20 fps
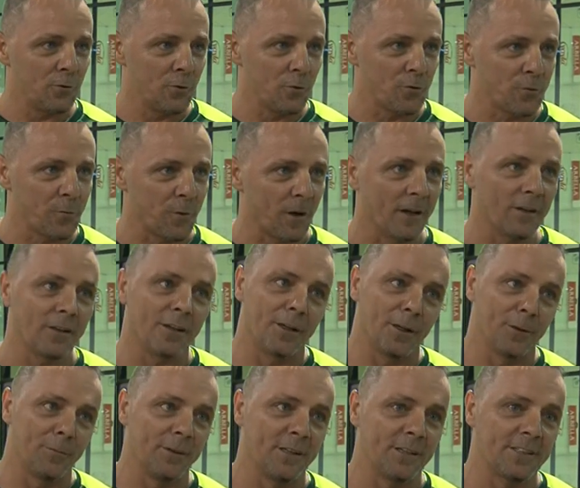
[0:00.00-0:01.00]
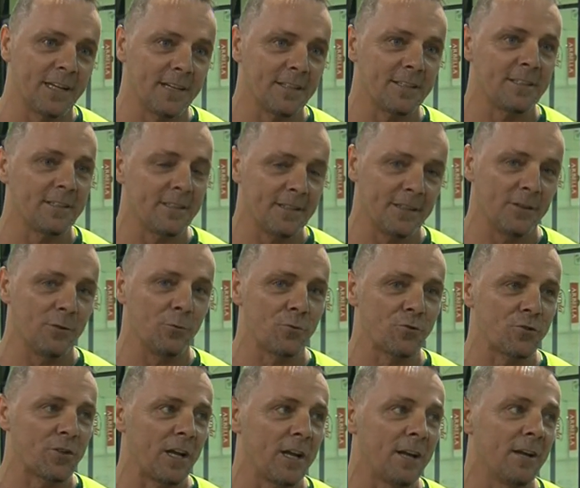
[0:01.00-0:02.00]
3 puan alabileceğiz
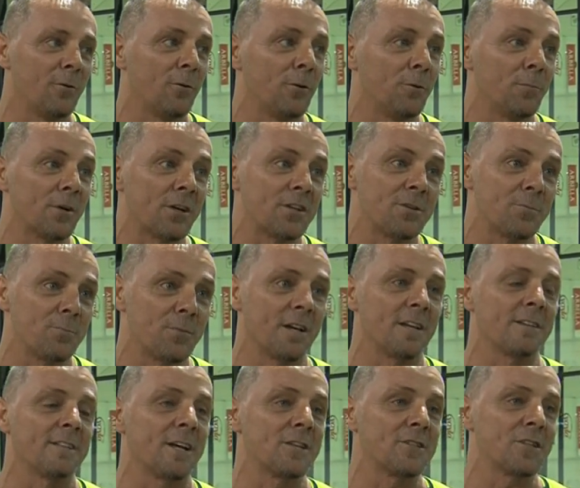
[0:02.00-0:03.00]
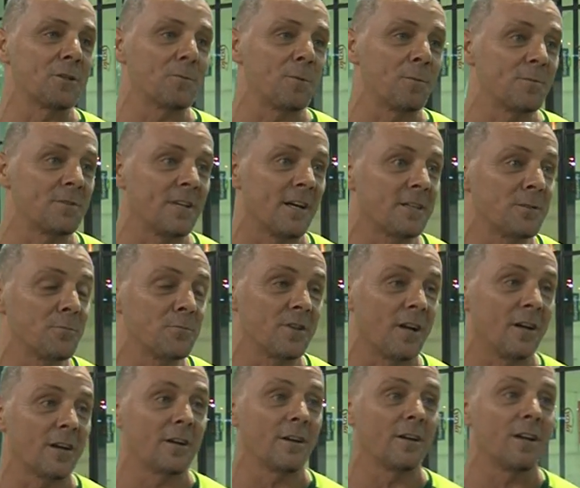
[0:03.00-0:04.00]
güçte olmak için biraz daha çalışmamız lazım.
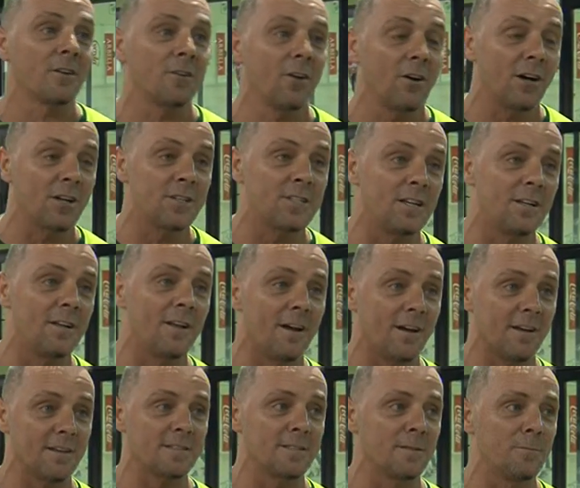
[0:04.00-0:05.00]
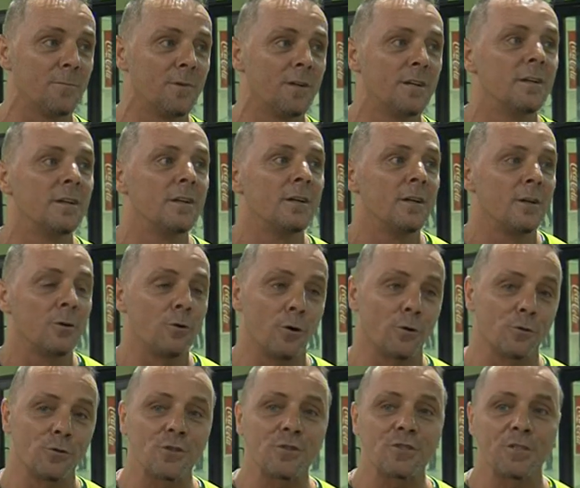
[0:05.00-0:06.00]
Sağ kanat acil lazım.
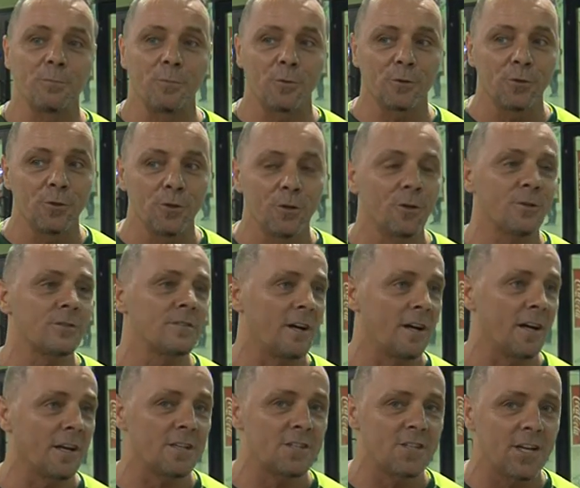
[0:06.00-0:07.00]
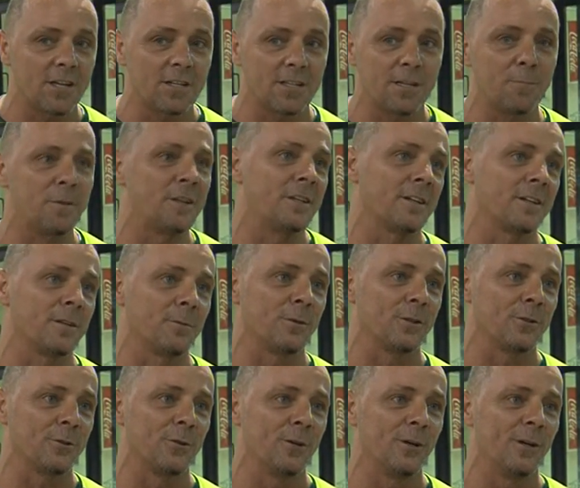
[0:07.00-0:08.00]
Gördün işte Boduyu sağa çekti, bitirdi
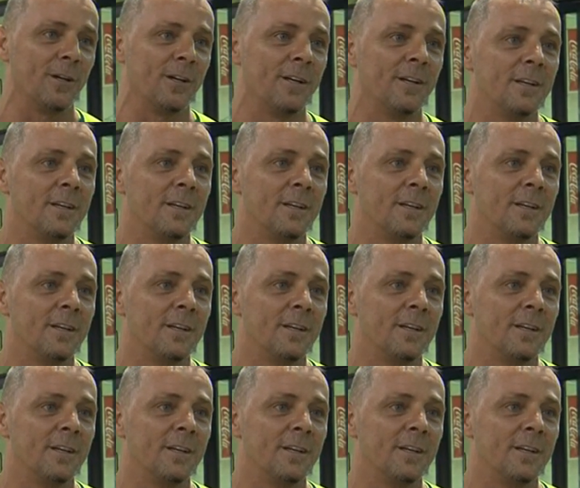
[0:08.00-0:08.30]
Boduyu.